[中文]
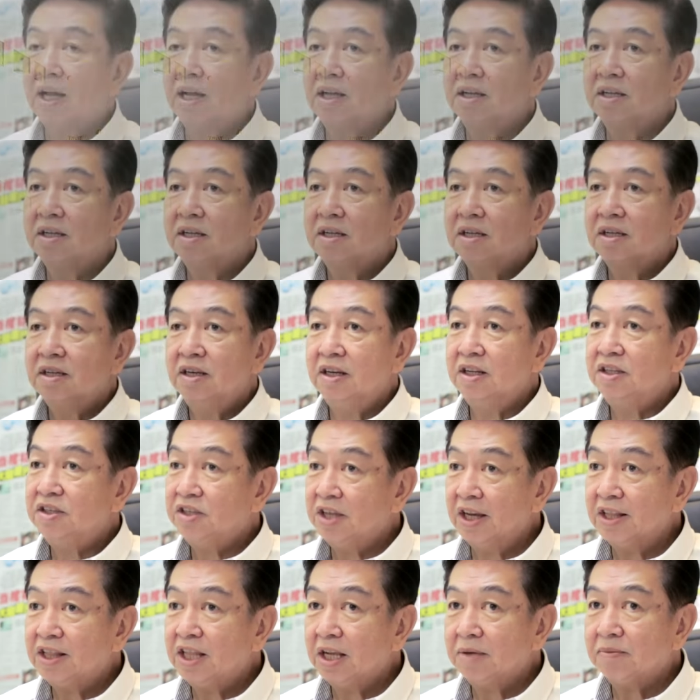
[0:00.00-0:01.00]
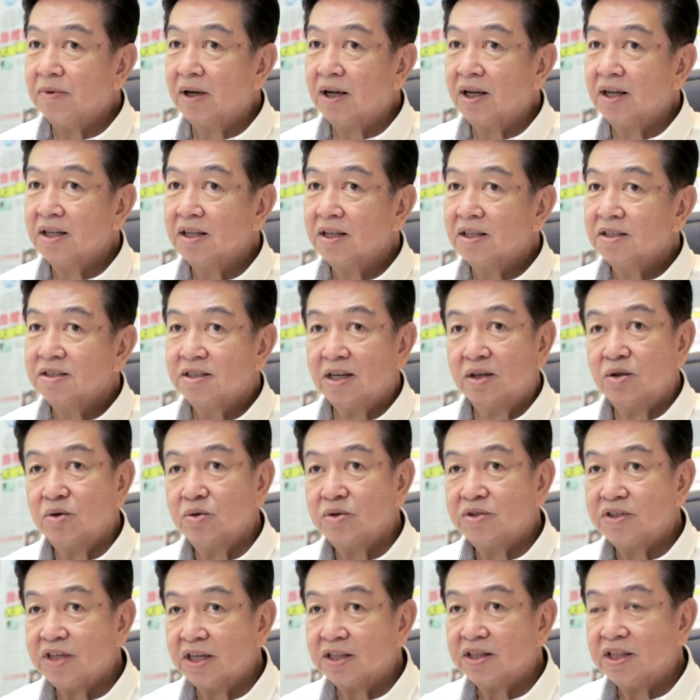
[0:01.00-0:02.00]
他：“你决定吗？”假
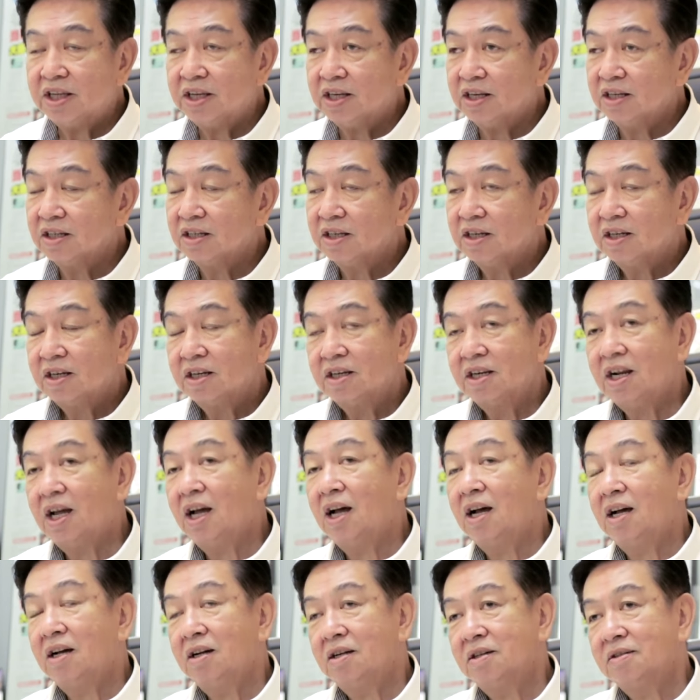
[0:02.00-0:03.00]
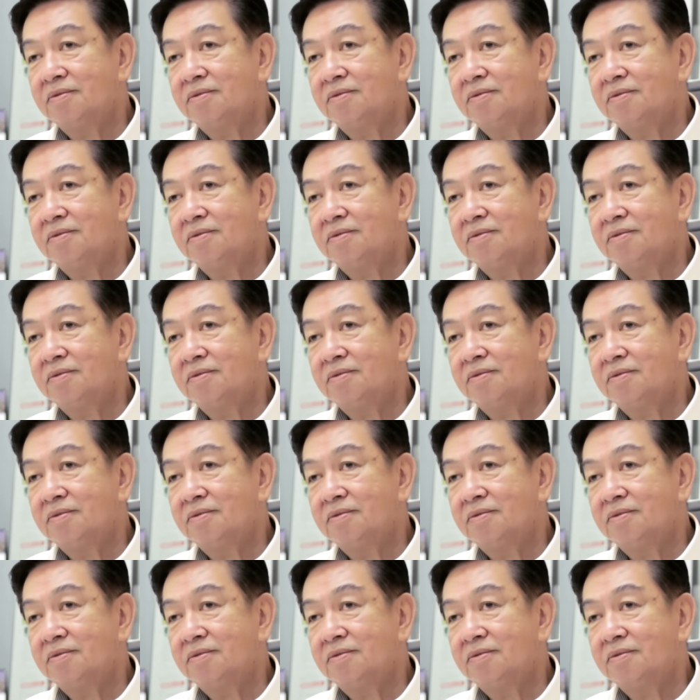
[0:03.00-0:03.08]
如决定，那